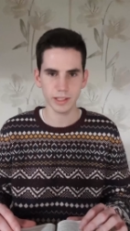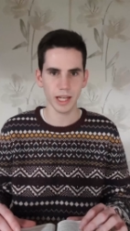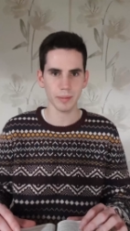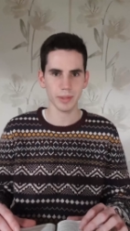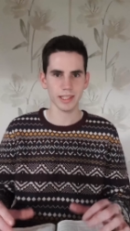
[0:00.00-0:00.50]

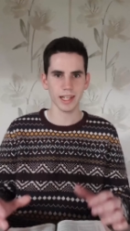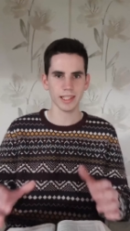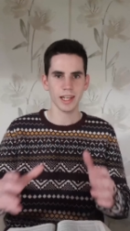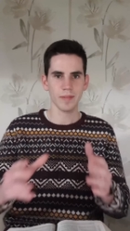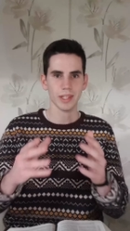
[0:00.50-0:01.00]
Sie haben
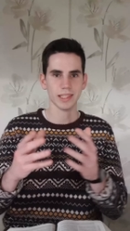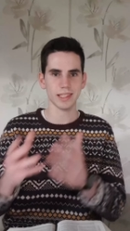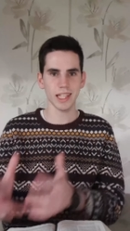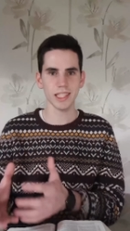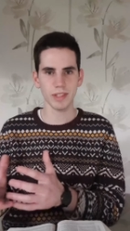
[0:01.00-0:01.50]
gesagt, dass
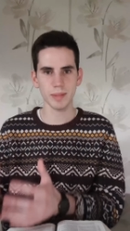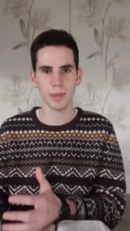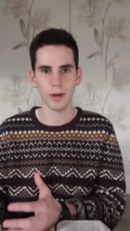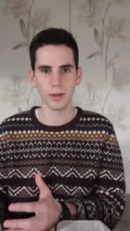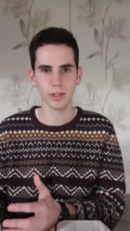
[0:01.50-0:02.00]
das, was
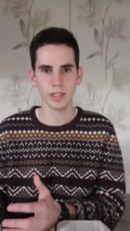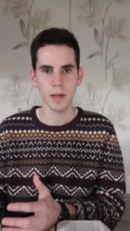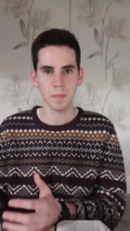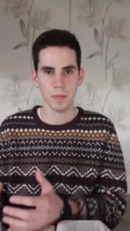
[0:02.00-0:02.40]
Paulus